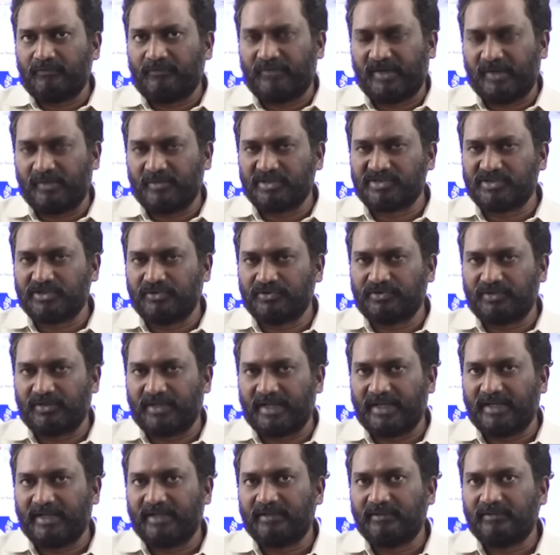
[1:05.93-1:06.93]
ఫేమస్
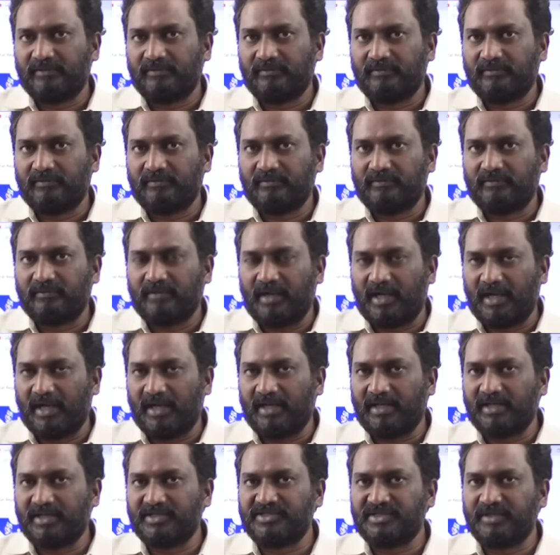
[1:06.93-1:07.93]
అవుతున్నాయి
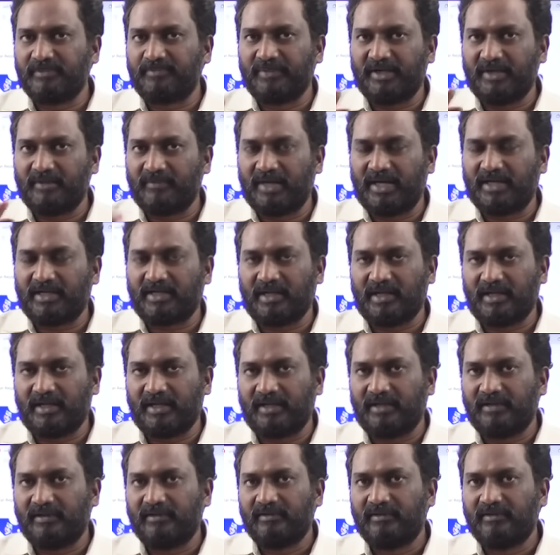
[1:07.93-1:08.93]
ఆయన చెప్పిన
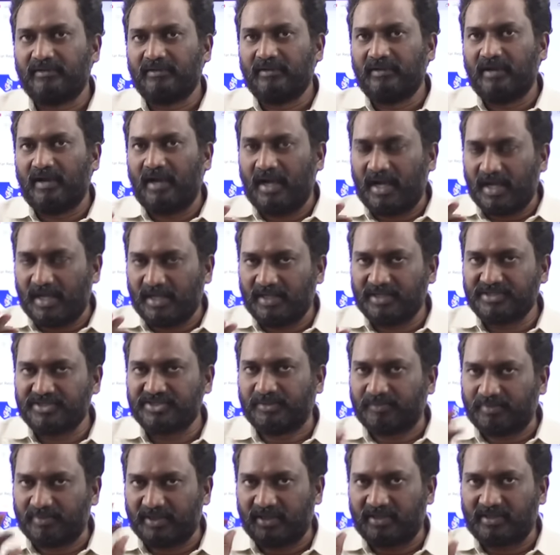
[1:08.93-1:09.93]
మాటల్ని ఆయన
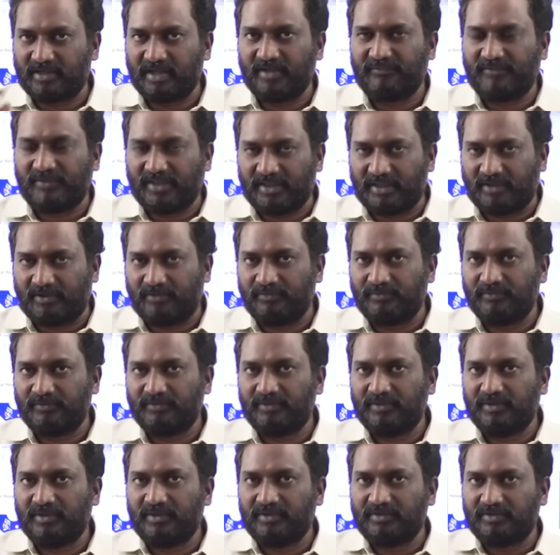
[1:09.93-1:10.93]
చెప్పినట్లే విందాం
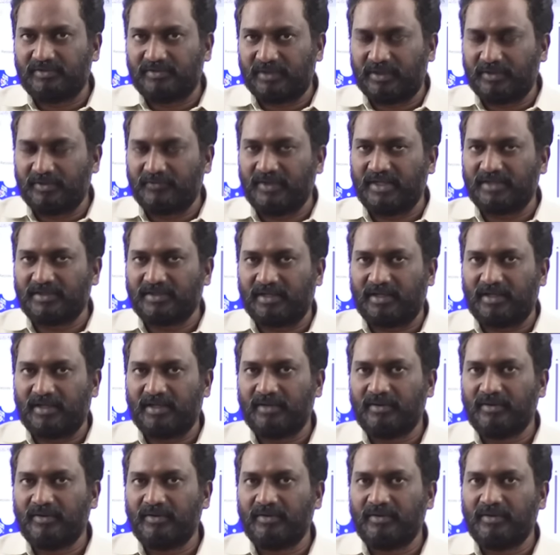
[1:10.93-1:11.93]
తరువాత
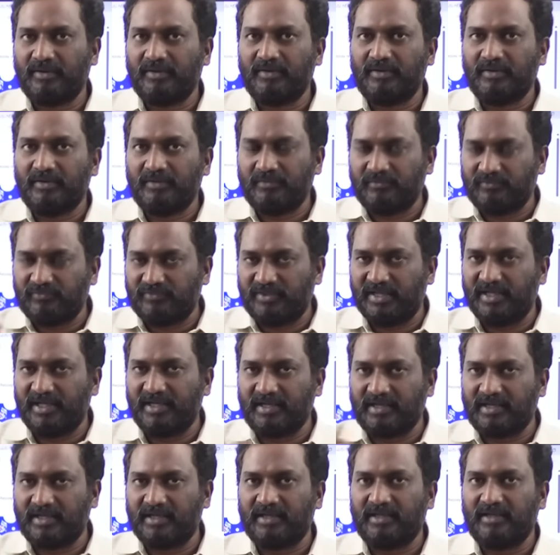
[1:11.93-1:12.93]

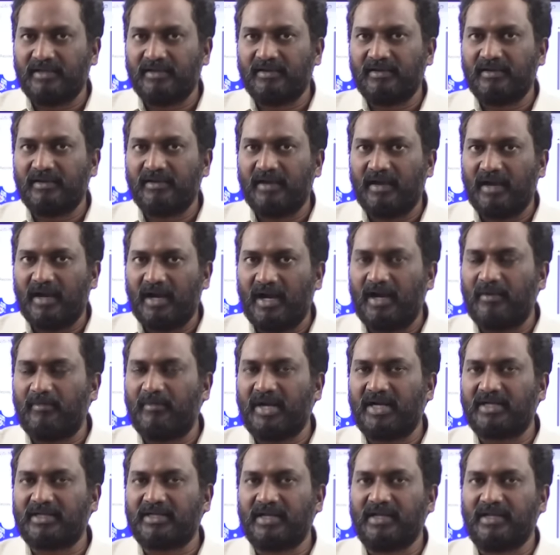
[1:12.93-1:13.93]
దీనికి ఆ
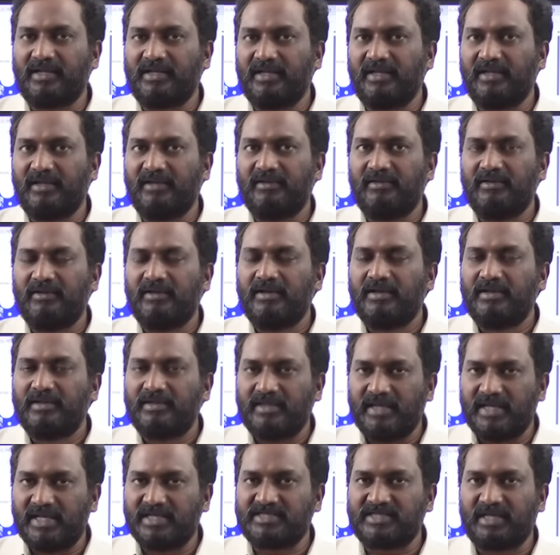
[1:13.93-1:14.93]
మాటలకి
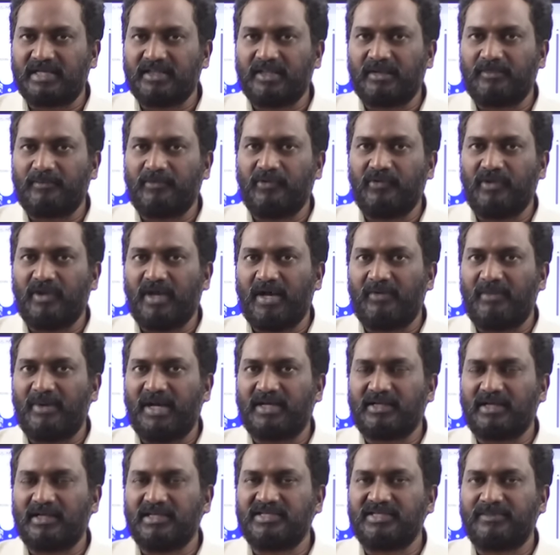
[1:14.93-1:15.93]
ఏ సందర్భంలో ఆ
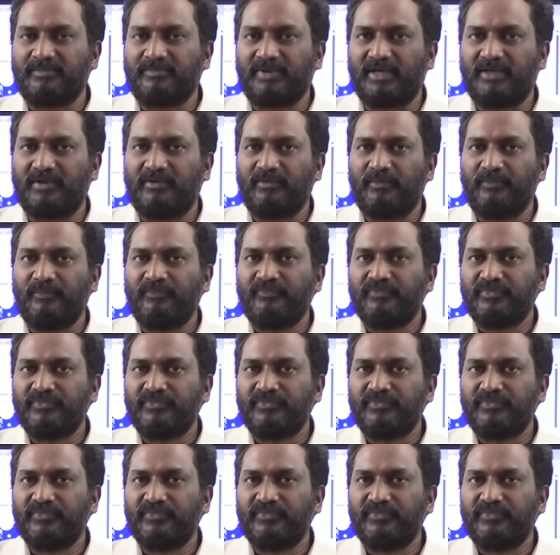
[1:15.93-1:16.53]
మాటలు చెప్పారు